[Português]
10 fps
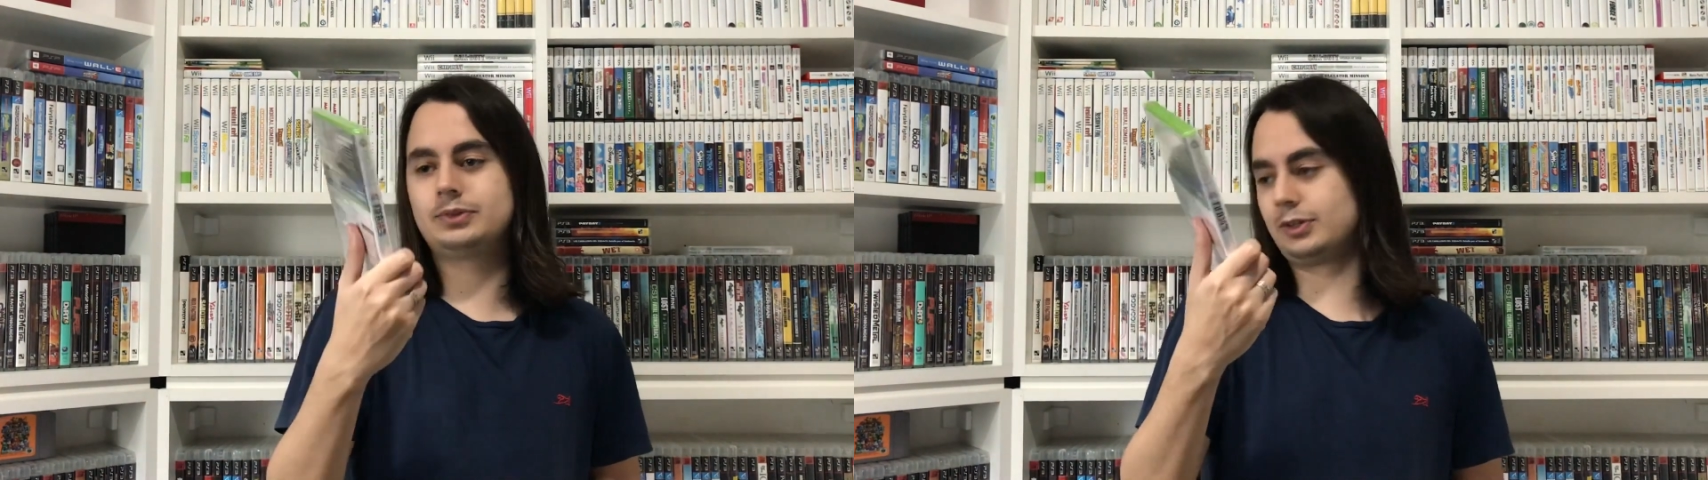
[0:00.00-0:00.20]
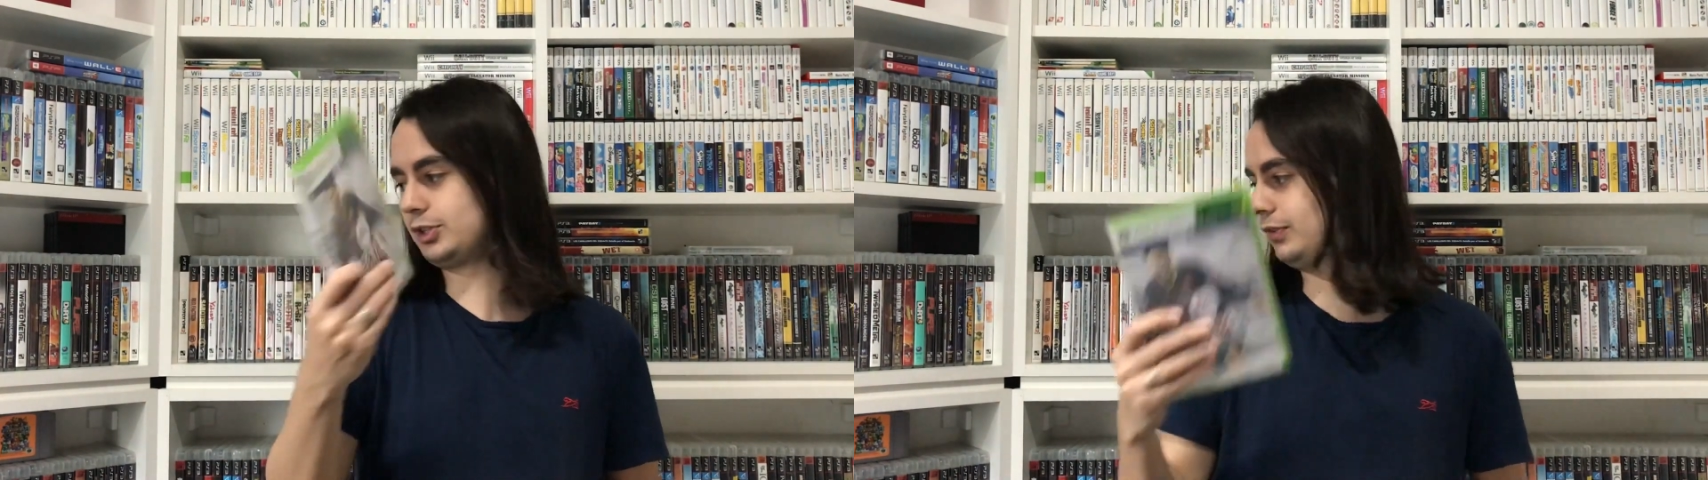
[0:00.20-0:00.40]

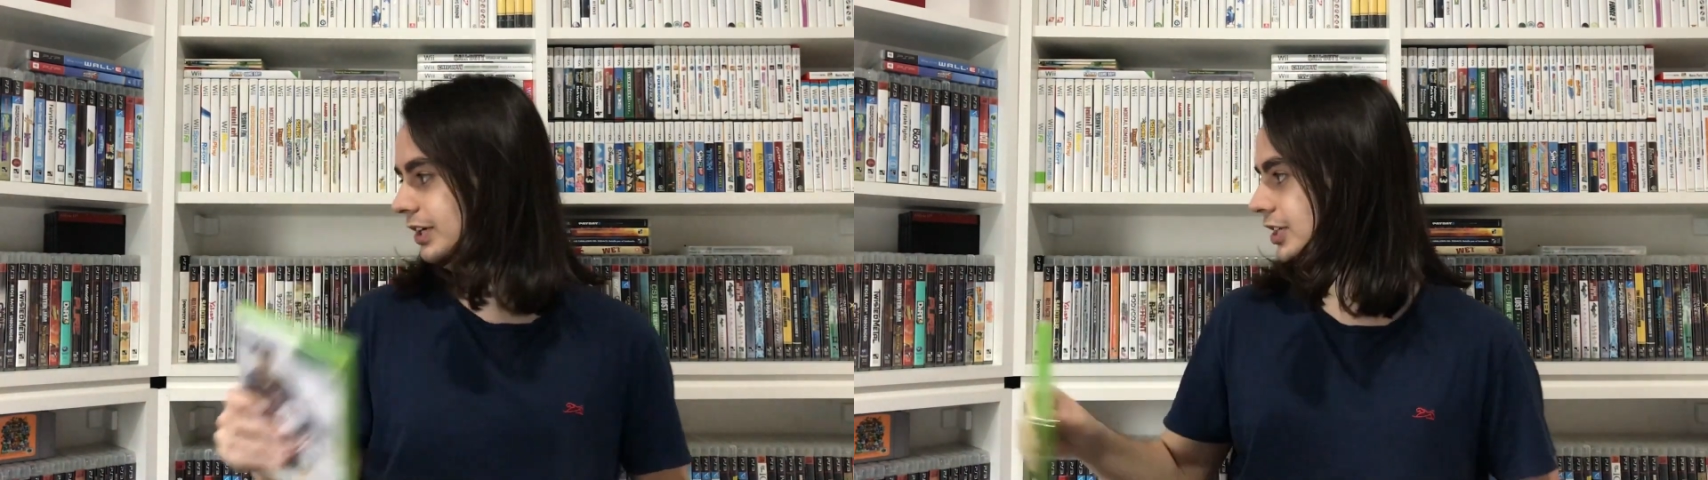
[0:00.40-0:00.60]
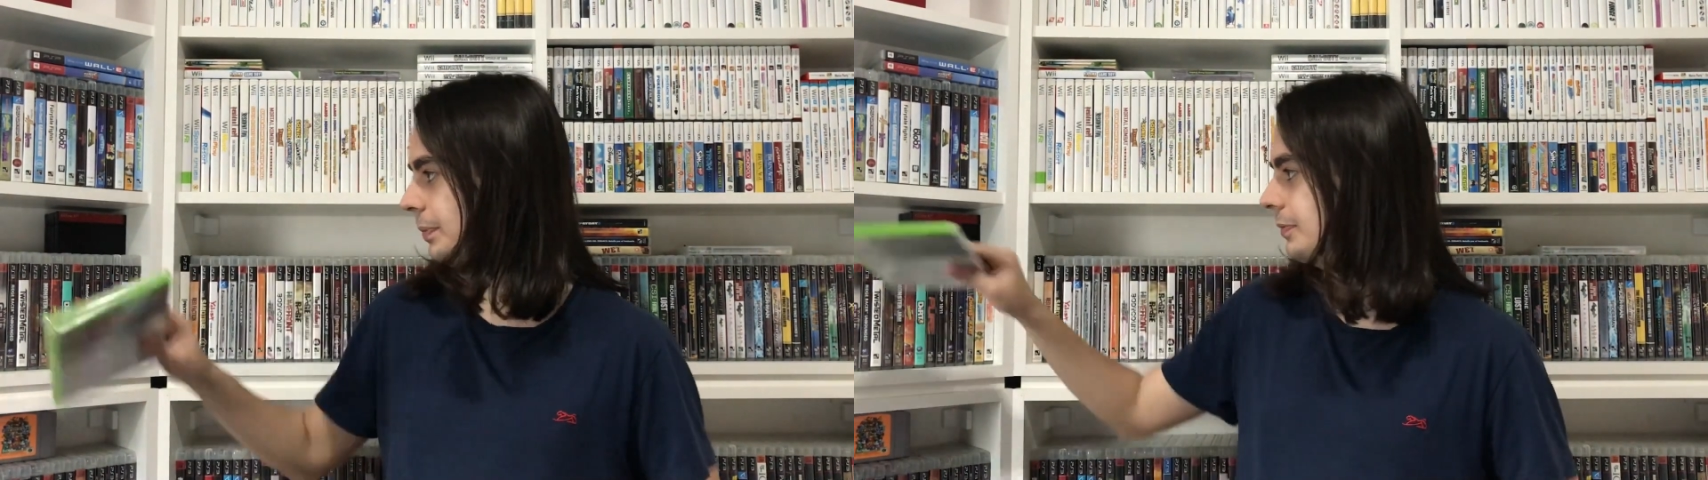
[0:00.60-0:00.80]
então eu já vou
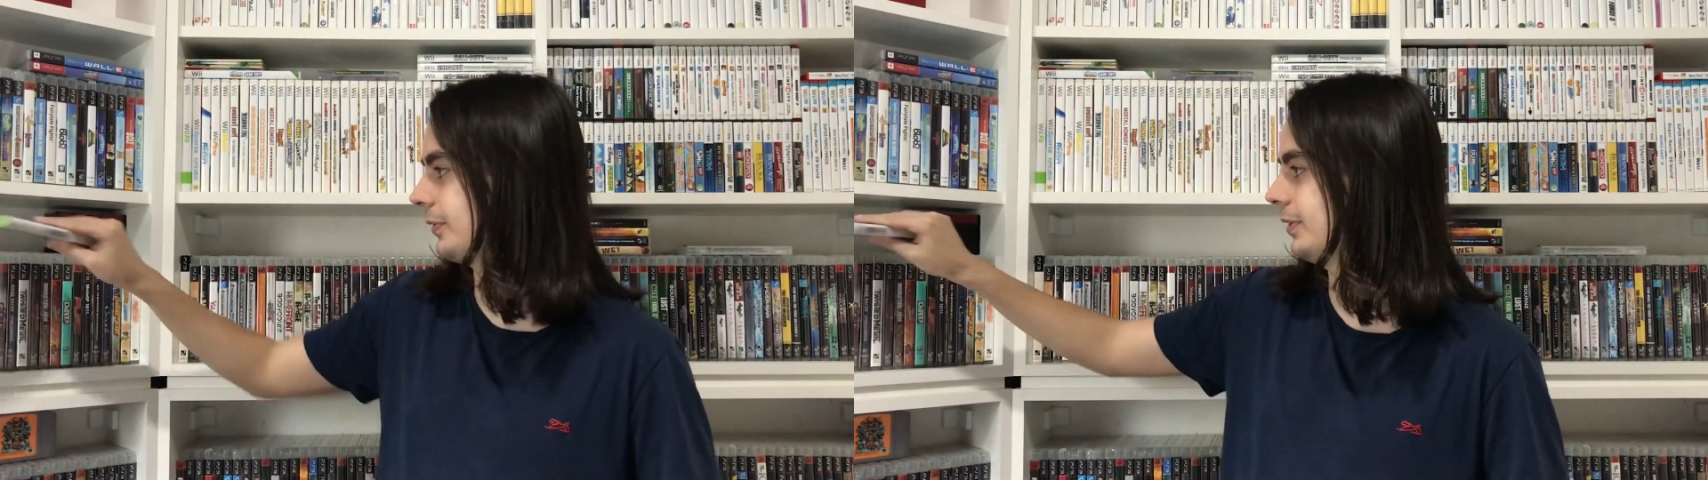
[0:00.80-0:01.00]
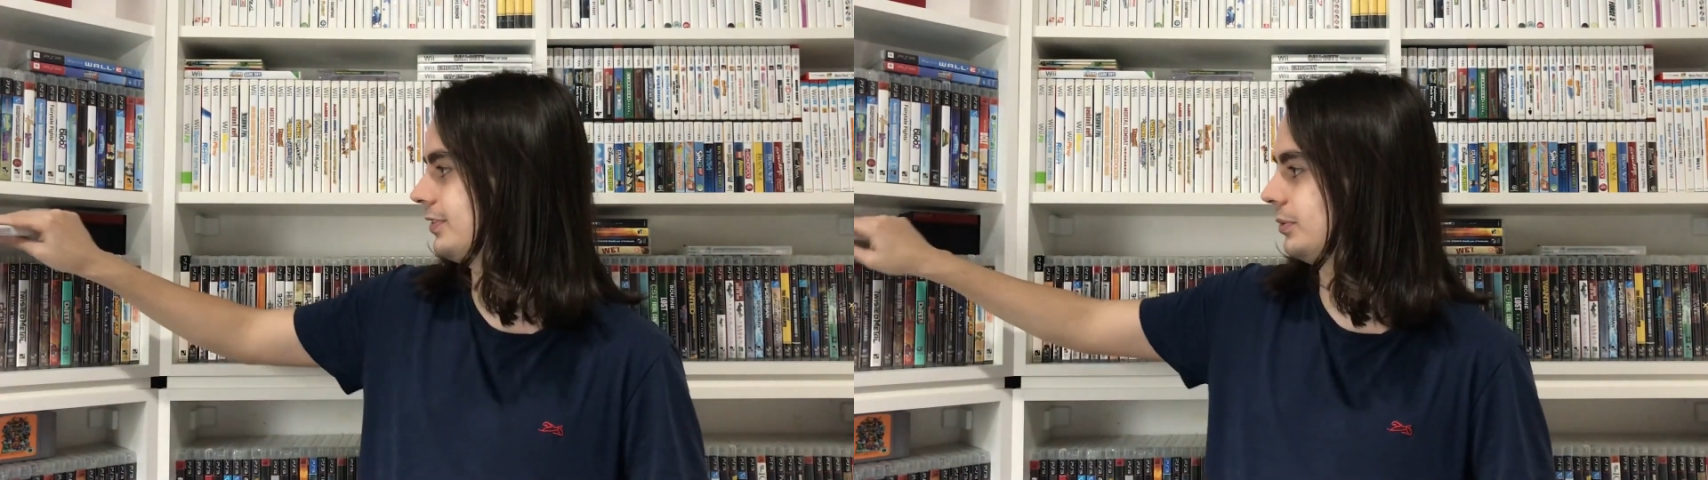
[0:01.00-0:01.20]
deixar pra
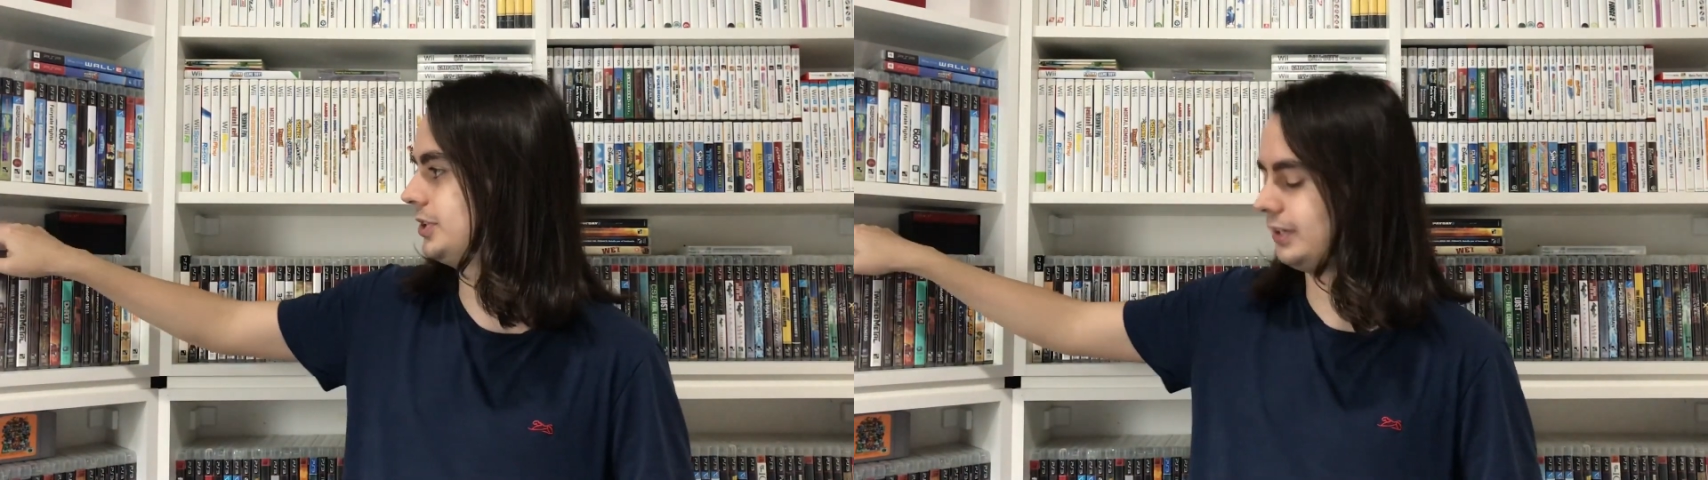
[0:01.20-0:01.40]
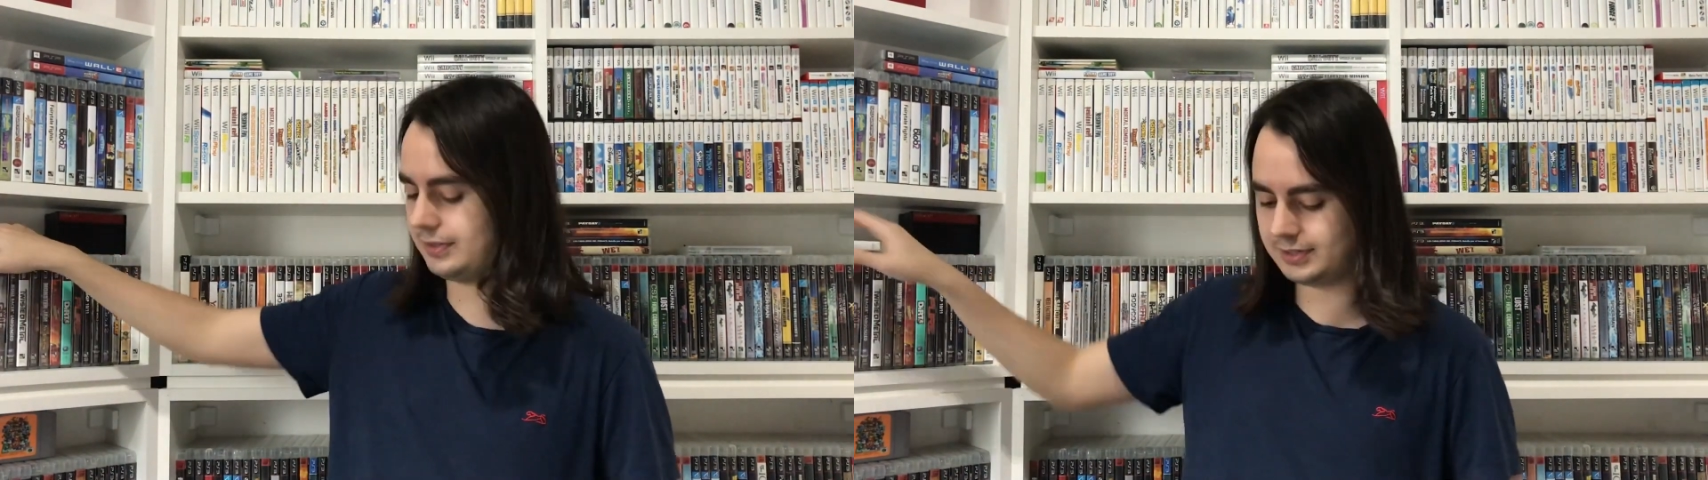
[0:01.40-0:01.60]
minha coleção
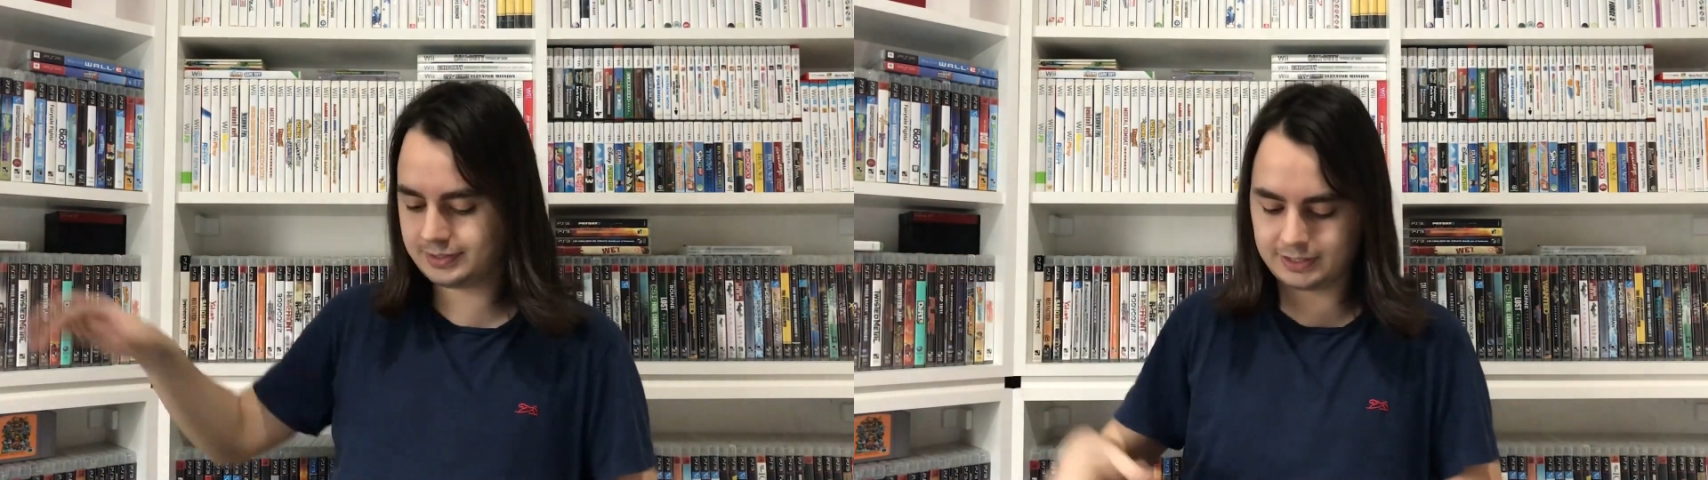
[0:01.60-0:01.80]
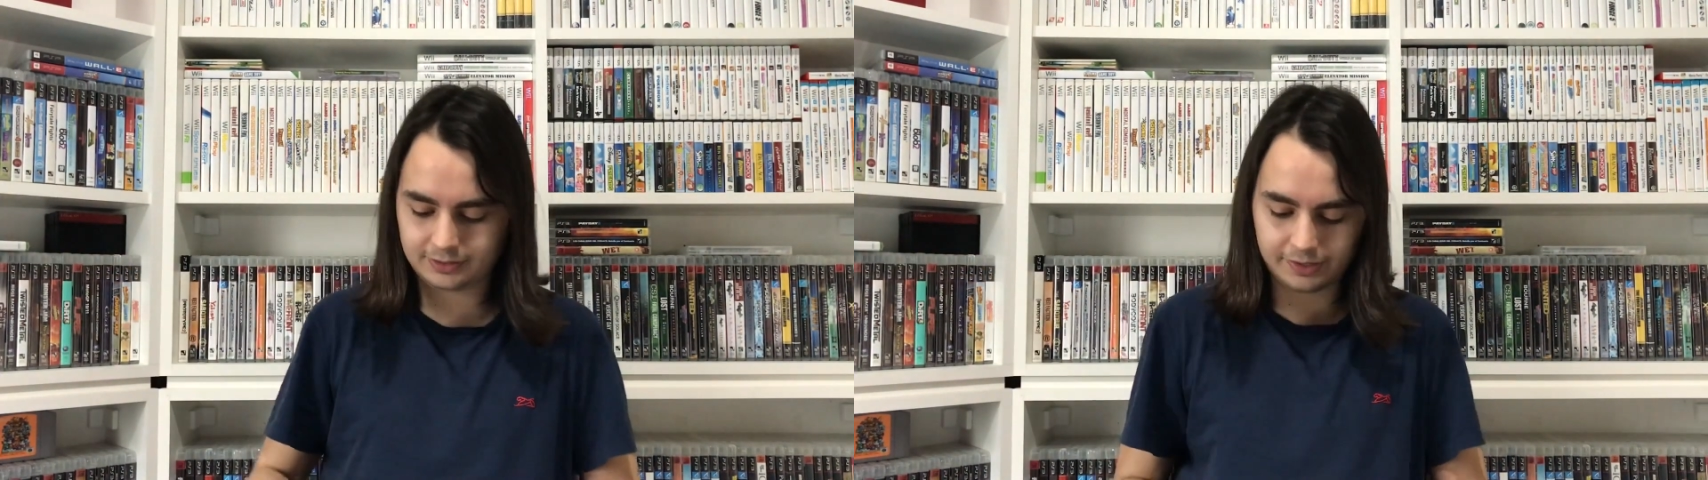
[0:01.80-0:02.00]
de
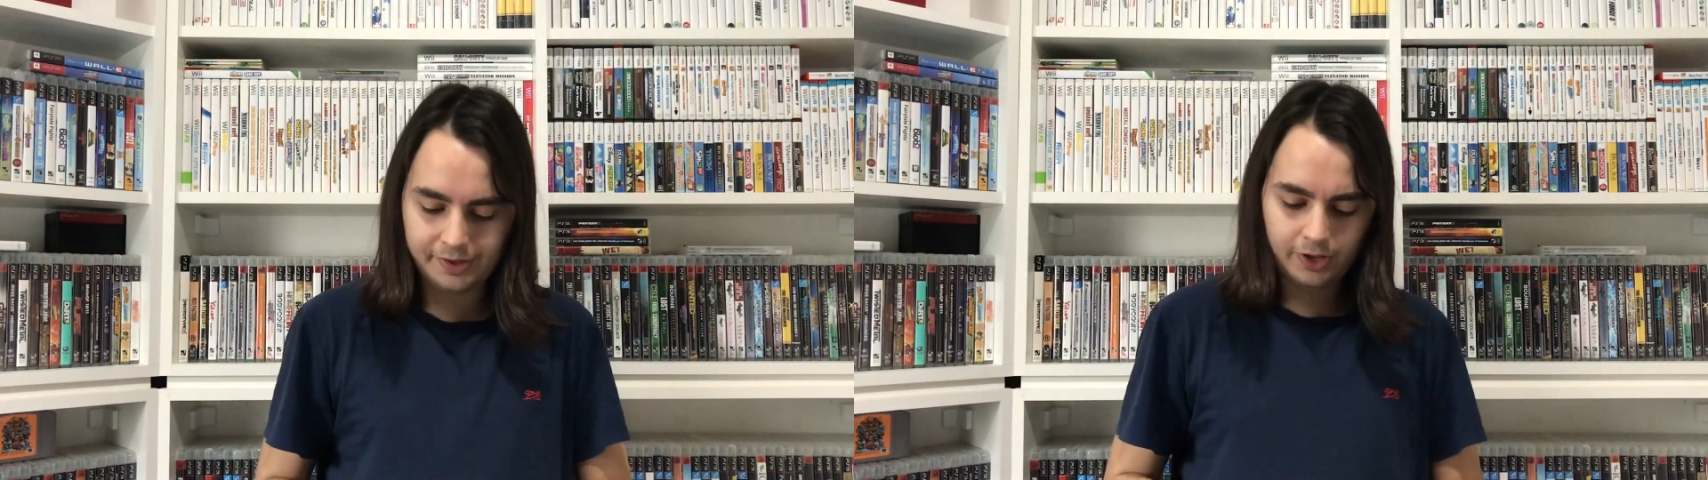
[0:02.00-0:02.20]
360.